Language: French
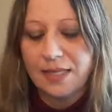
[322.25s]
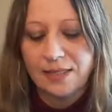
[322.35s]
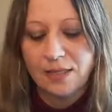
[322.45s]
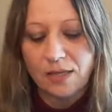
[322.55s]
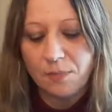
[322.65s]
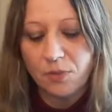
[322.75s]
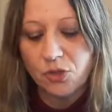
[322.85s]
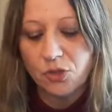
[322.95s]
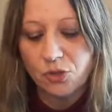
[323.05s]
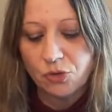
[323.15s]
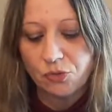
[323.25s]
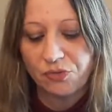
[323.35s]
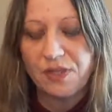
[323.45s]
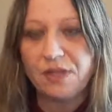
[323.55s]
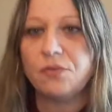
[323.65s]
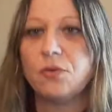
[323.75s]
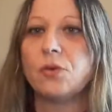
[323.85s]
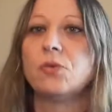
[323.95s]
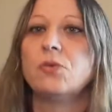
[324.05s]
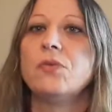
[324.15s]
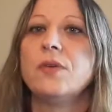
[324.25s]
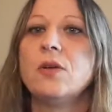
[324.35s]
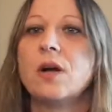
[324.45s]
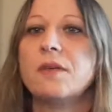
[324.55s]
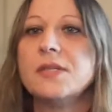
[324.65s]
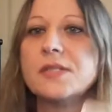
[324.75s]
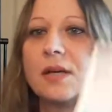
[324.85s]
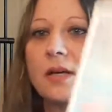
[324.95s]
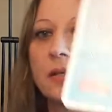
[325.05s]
Dans les planches de Sophie, vous retrouvez le Ravinsara